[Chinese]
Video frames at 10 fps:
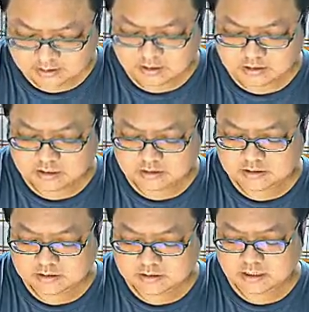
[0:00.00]
那
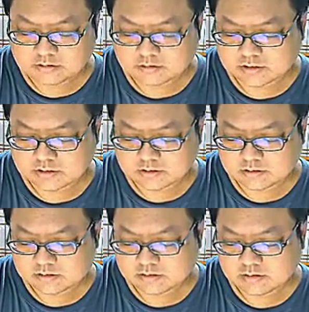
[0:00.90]
这个当然就是
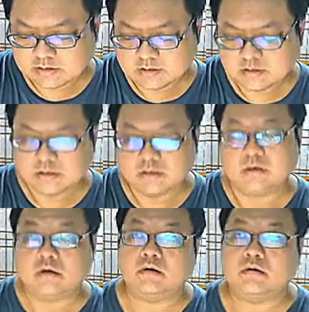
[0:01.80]

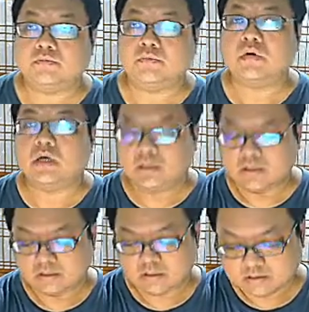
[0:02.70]
哦不合
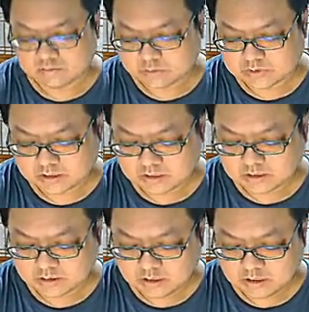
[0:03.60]
理哦不成立。